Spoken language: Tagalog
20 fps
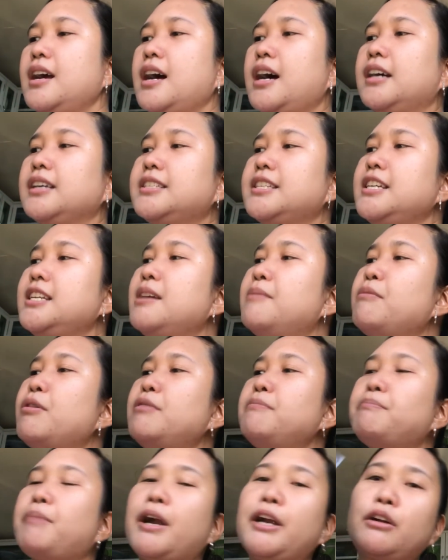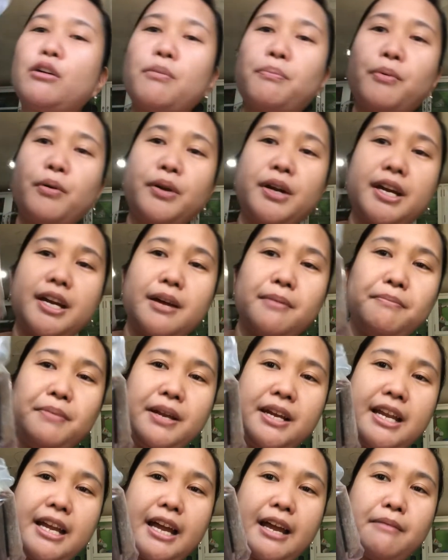Ang cinnamon bar ko po na
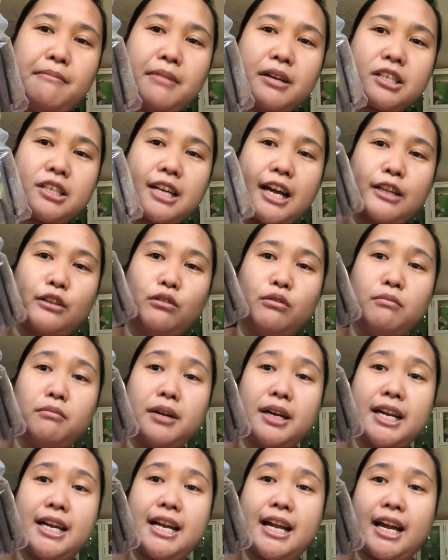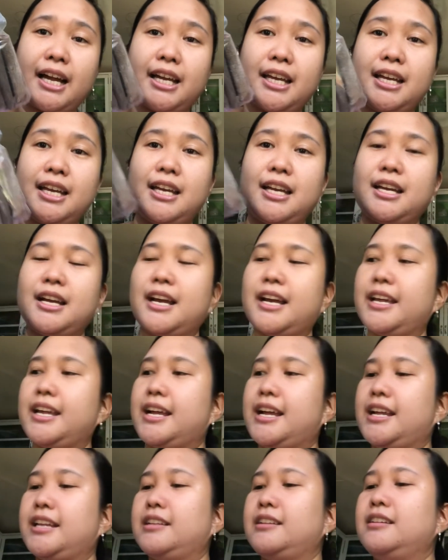nabili ay masyadong malalaki.
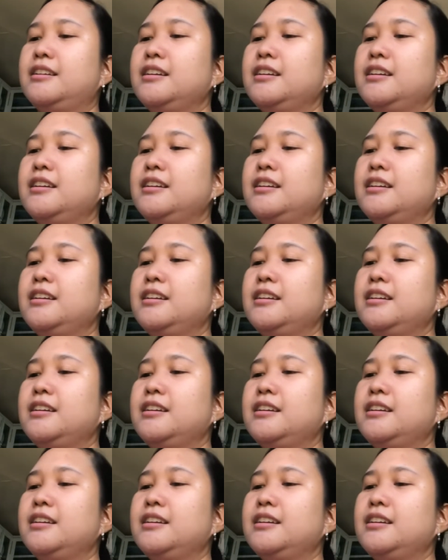Ayan.